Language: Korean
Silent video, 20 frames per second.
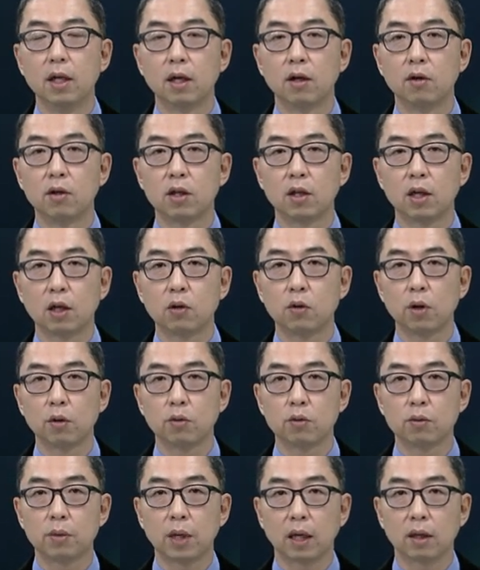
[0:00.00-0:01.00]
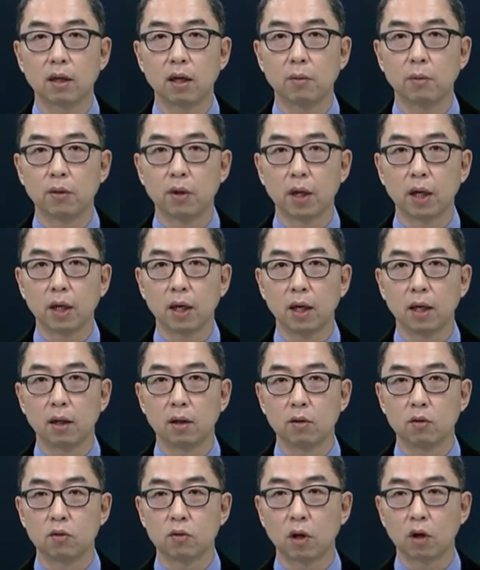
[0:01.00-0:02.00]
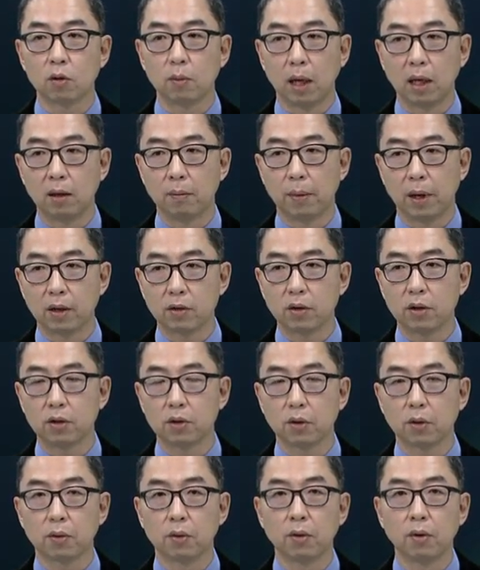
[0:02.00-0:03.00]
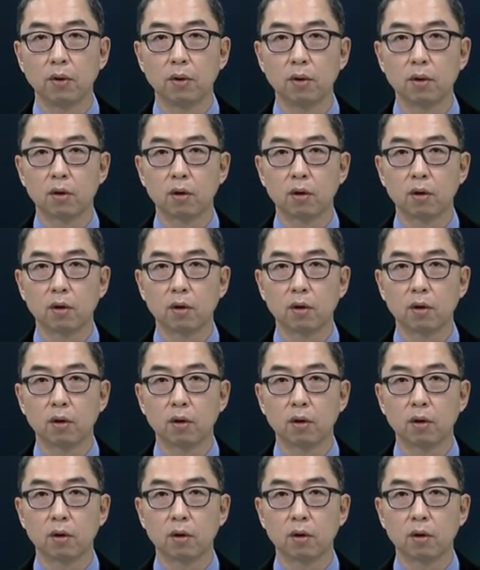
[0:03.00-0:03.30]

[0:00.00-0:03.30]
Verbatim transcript: 그리고 시가총액도 좀 작다 보니까 그 주가도 많이 빠져 있었고